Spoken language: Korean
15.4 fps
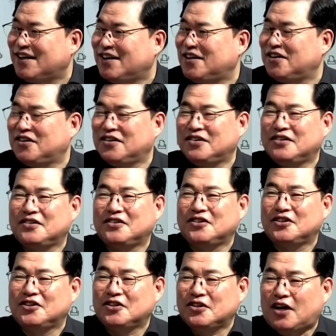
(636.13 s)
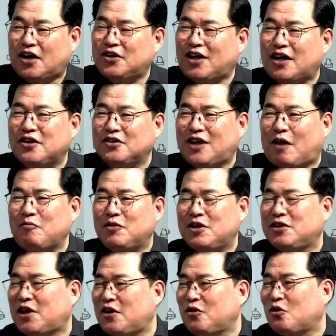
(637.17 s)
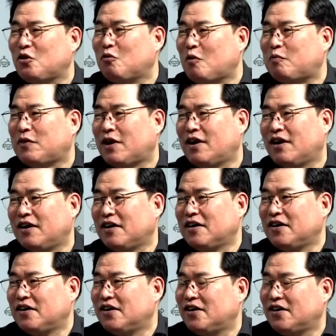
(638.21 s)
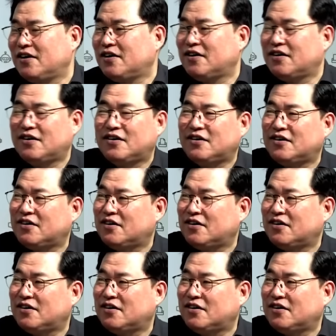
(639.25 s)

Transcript: 아이 나이. 아니 나는 남들이 내는 걸 못 봐. 아니 근데 그,